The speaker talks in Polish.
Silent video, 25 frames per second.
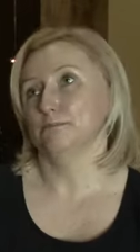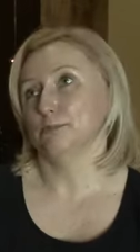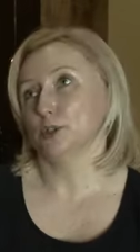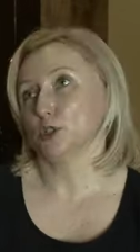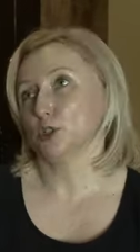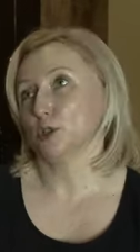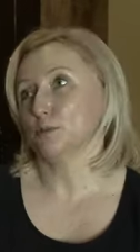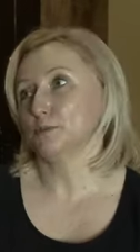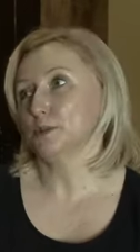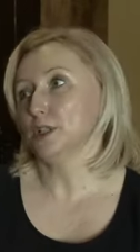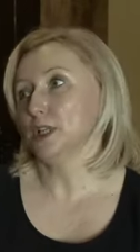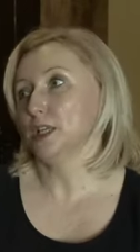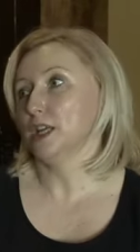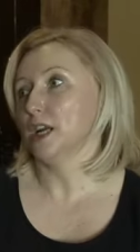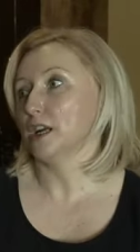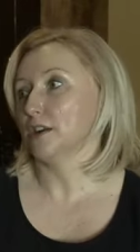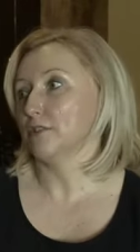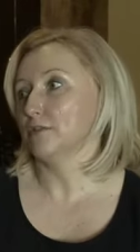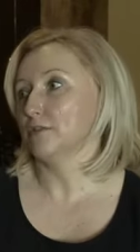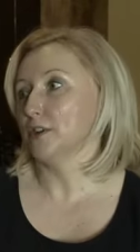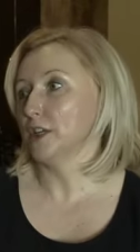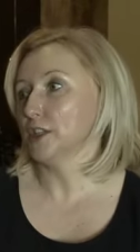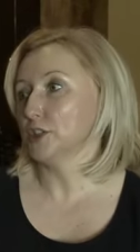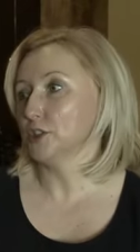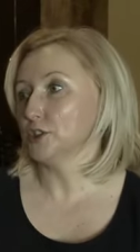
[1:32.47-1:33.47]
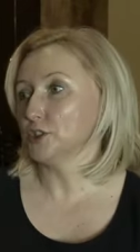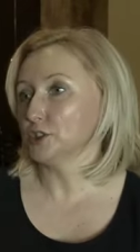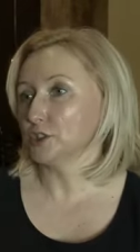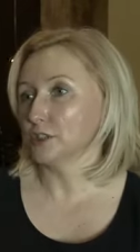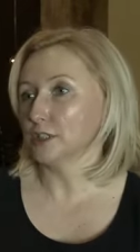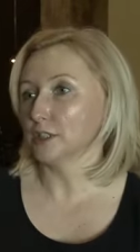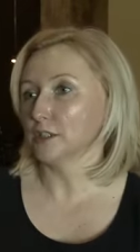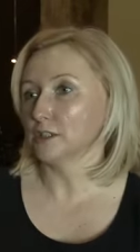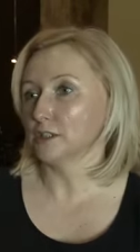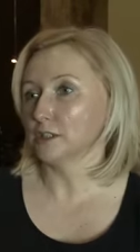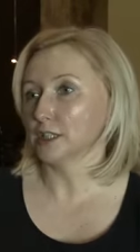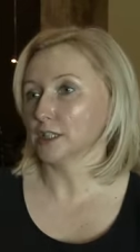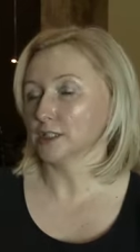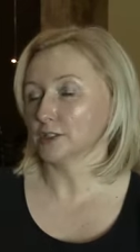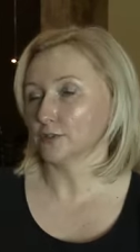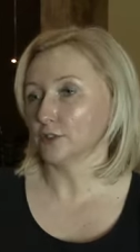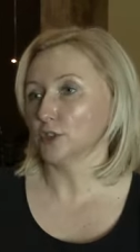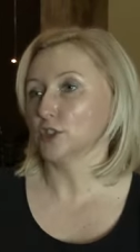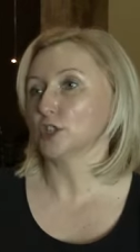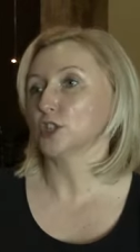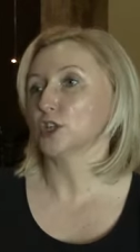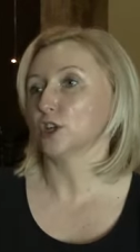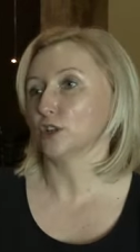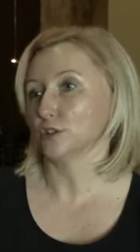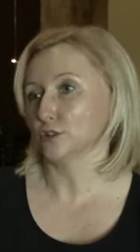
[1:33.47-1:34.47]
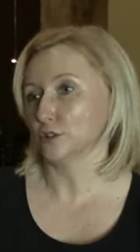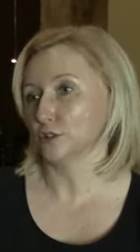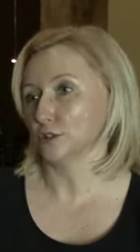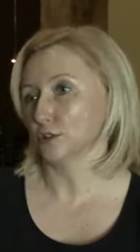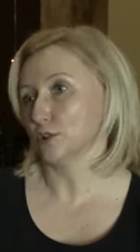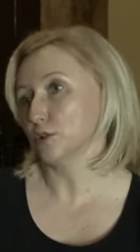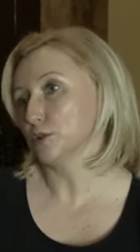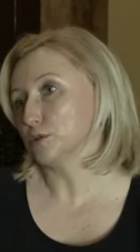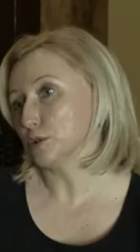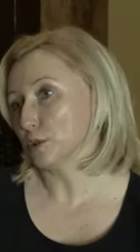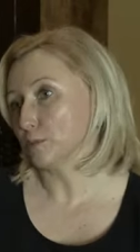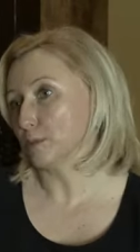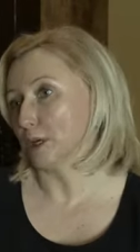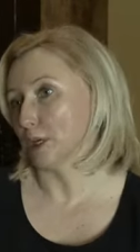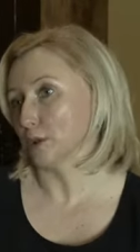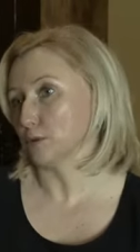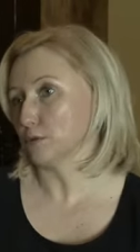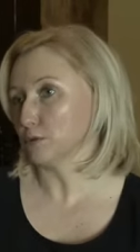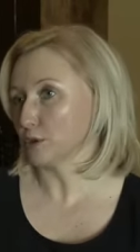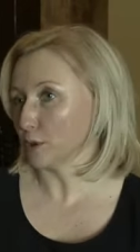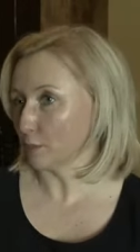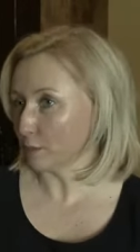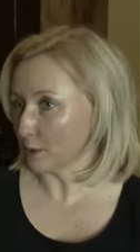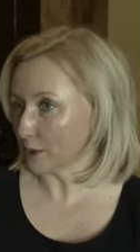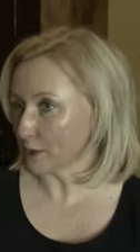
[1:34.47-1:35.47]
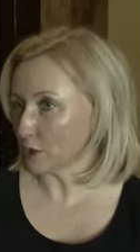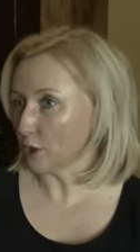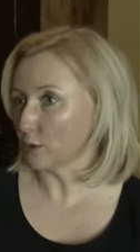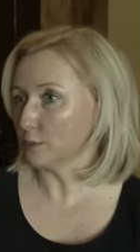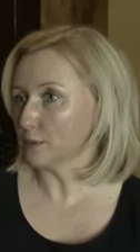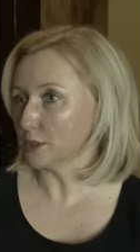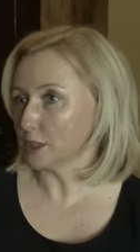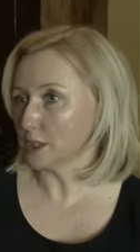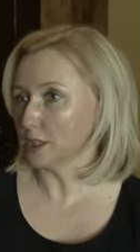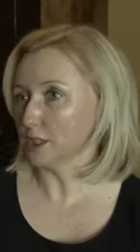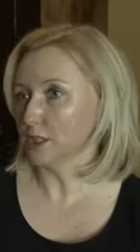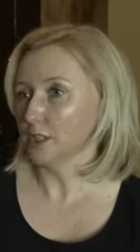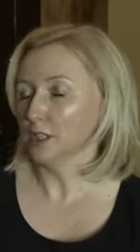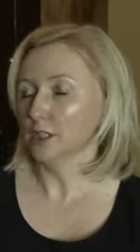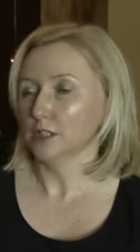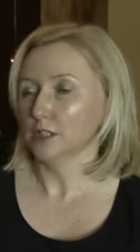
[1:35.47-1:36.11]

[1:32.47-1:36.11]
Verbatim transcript: Podobnie jak wejść na swoje konto do, do banku, to podobny